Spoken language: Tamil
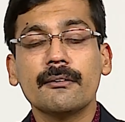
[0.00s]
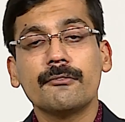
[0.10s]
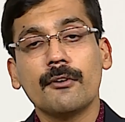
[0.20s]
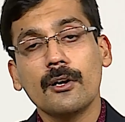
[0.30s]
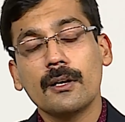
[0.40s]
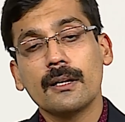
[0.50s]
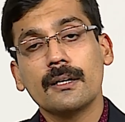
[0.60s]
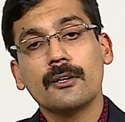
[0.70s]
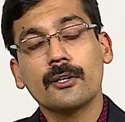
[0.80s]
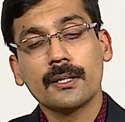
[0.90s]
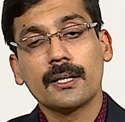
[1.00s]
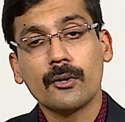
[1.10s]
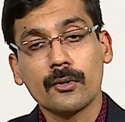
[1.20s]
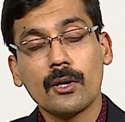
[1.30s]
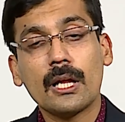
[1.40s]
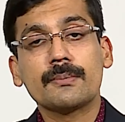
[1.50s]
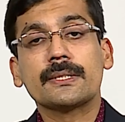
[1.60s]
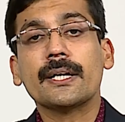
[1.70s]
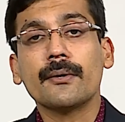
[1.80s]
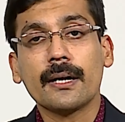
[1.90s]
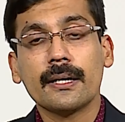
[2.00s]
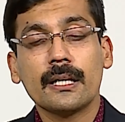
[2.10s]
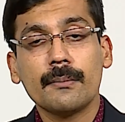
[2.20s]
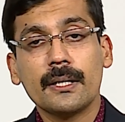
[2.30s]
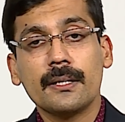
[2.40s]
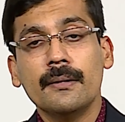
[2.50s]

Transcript: தே வில் ஃபால் ஆன் த கிரவுண்ட் கொலாப்ஸ் ஆகிடுவாங்க நம்ம